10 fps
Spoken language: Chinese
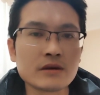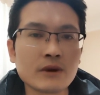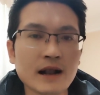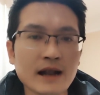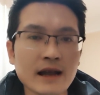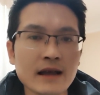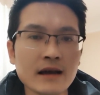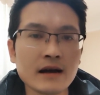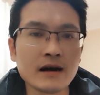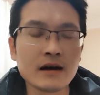华南
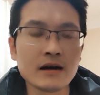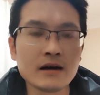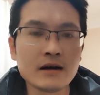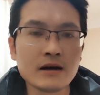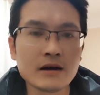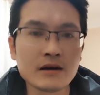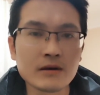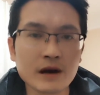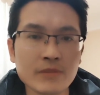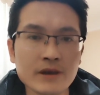啊、
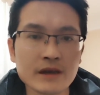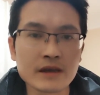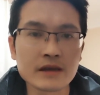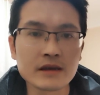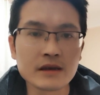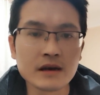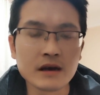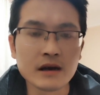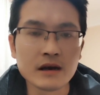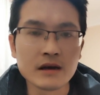华北
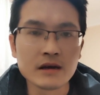啊、